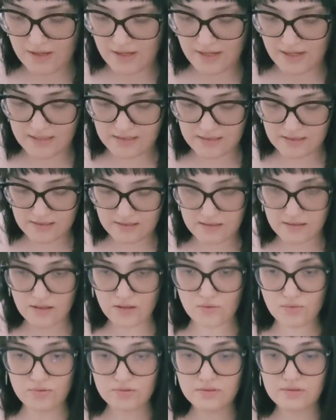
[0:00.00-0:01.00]
esses
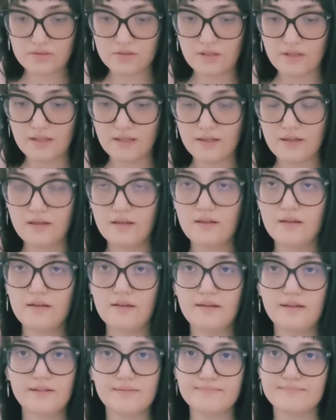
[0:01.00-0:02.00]
circos,
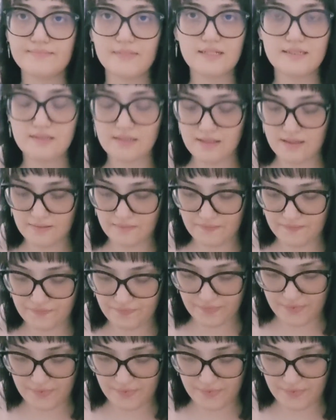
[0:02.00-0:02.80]
e assim,